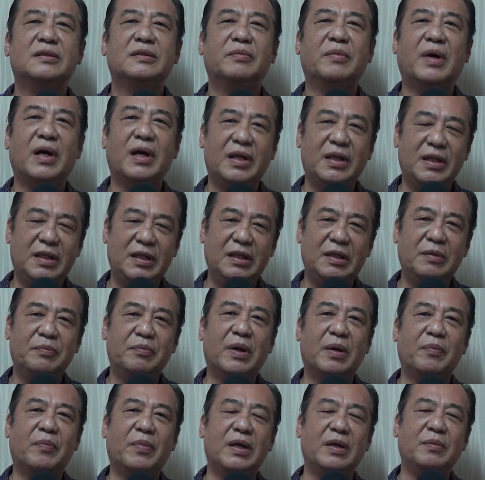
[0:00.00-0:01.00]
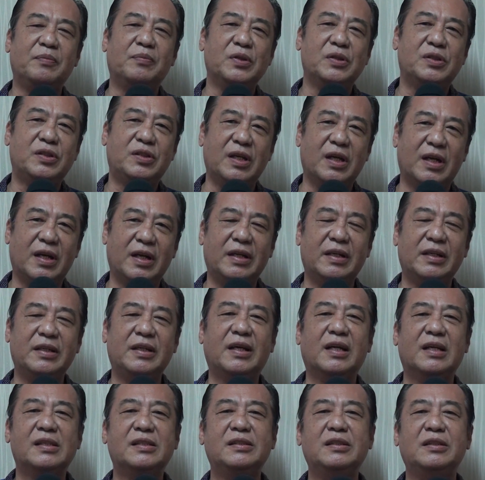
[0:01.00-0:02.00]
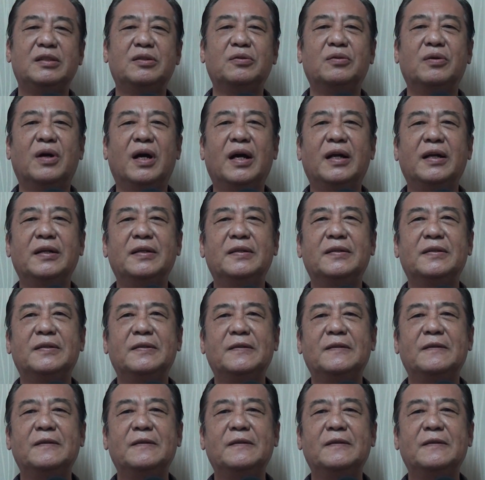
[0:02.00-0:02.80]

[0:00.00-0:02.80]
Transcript: Mari Bapak Ibu Saudara yang dikasih Tuhan,